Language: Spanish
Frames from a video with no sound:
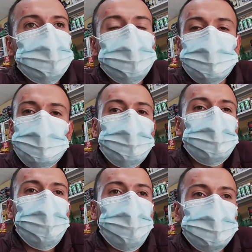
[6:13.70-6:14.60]
son
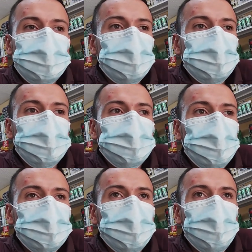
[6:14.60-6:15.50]
educados diciendo
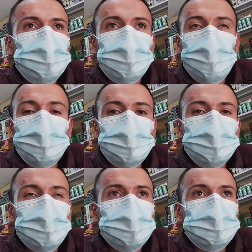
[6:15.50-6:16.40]
unas buenas
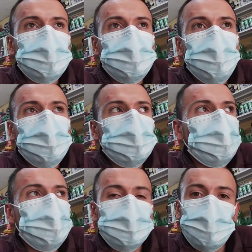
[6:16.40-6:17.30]
tardes, buenos días,
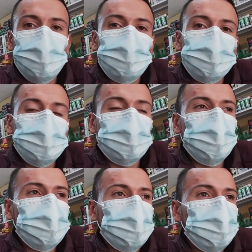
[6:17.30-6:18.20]
lo que sea. Como
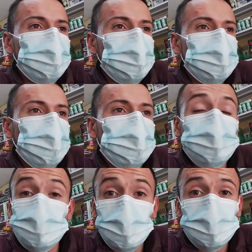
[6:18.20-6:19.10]
que no sé
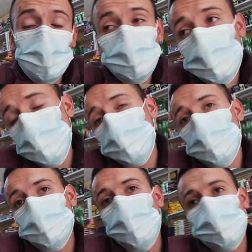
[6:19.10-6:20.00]
si ustedes son así, pero
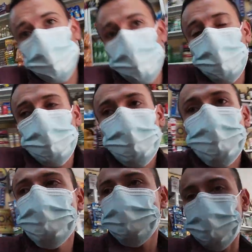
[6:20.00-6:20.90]
pues traten de
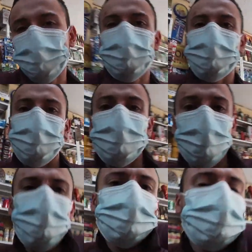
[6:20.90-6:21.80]
ser siempre educados,